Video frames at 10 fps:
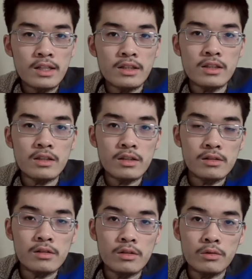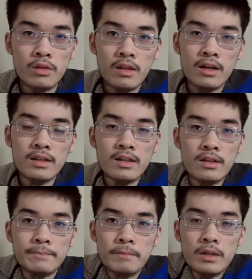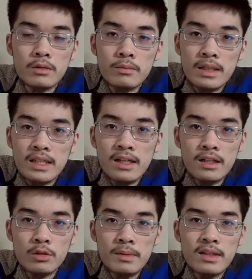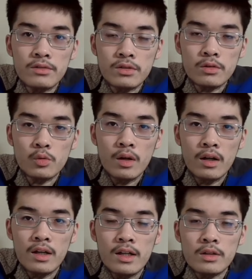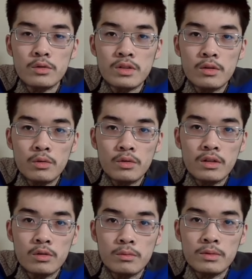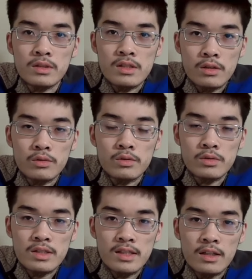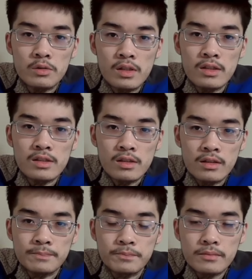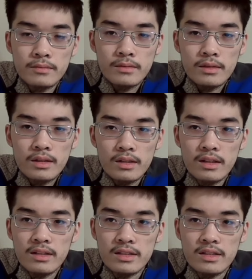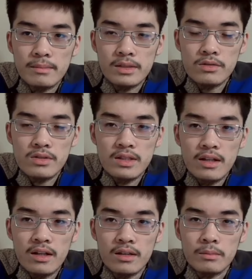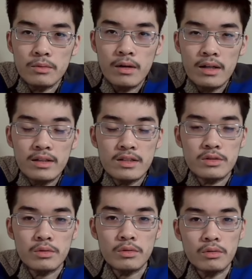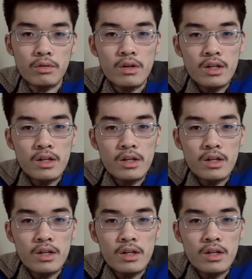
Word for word: 立てているっていうことで、かなり、あの、まあ批判が飛び交うっていうのは当然残ったと思うんですけど、当然選挙戦ですから。ただですね、まあそうした中でもかなりちょっと、